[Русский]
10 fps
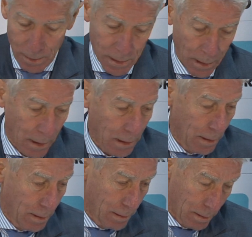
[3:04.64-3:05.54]

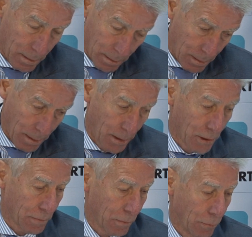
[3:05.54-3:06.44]
сыграть
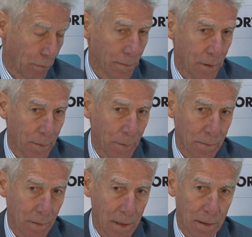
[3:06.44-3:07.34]
ниже своего уровня
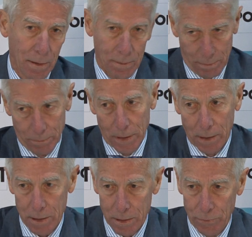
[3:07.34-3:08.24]
непозволительно. Мне
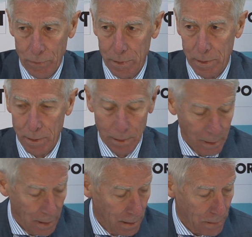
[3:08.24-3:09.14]
кажется, сегодня
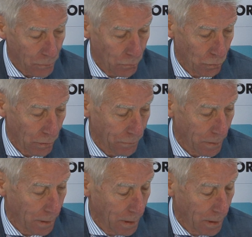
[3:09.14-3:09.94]
играли на своем уровне.